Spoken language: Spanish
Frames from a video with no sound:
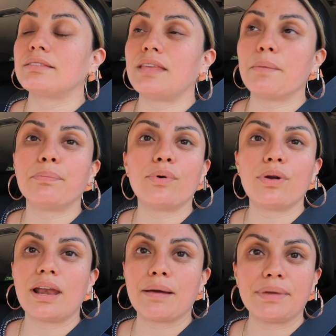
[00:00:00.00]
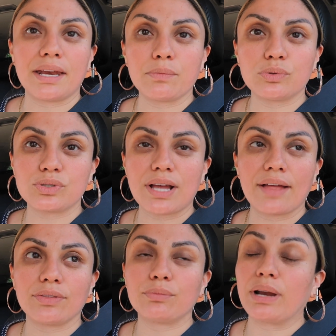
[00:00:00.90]
tiempo la vienen
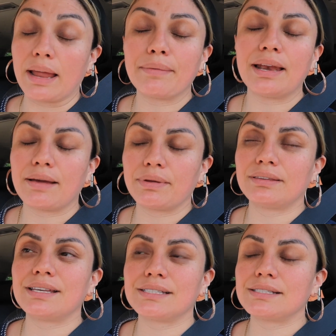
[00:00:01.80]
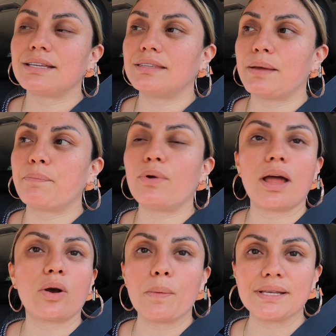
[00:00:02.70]
buscando, bueno, desde ese tiempo
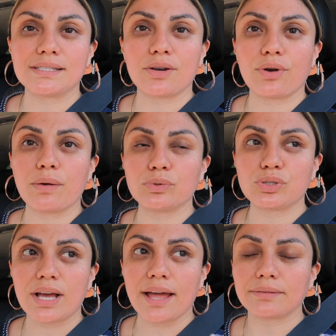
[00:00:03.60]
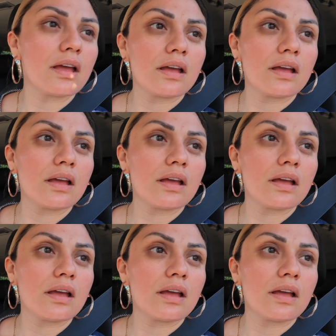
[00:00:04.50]
la comenzaron a buscar.